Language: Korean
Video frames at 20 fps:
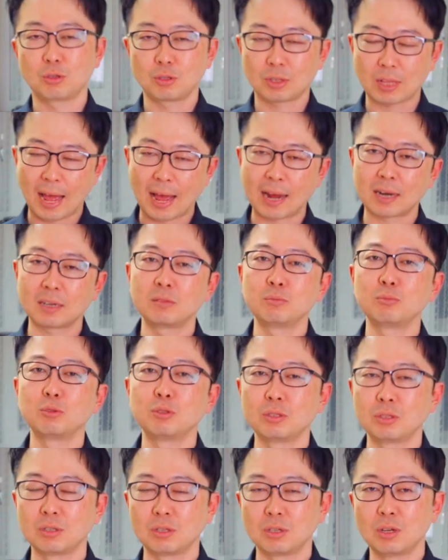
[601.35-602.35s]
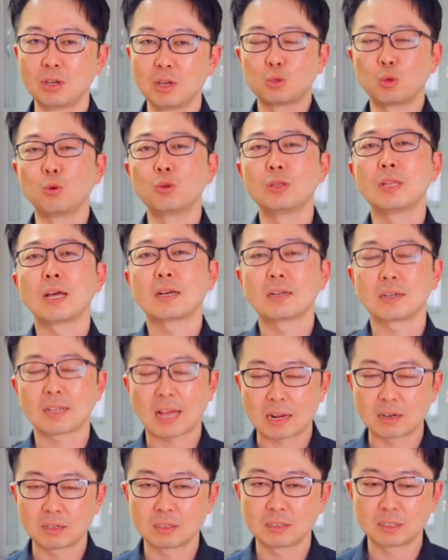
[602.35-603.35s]
어, 다른 분들, 좋은 댓글
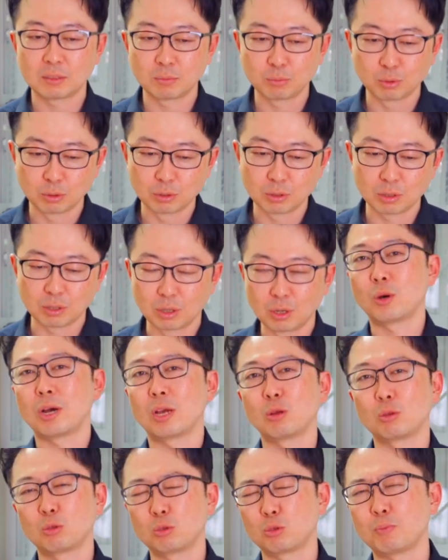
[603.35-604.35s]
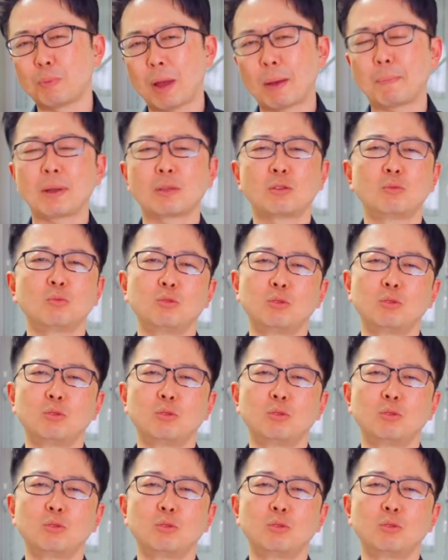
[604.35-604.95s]
다르신 분들 좋아요도 좀 팍팍 좀